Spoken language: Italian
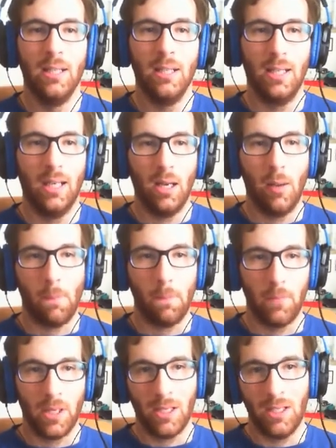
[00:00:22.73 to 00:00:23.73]

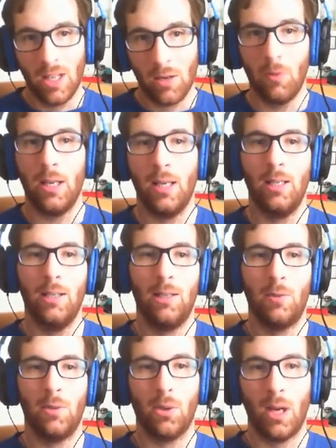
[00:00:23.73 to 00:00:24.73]
Um, per chi segue
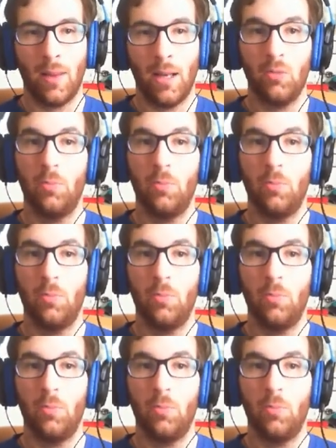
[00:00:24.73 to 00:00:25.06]
eh, questo canale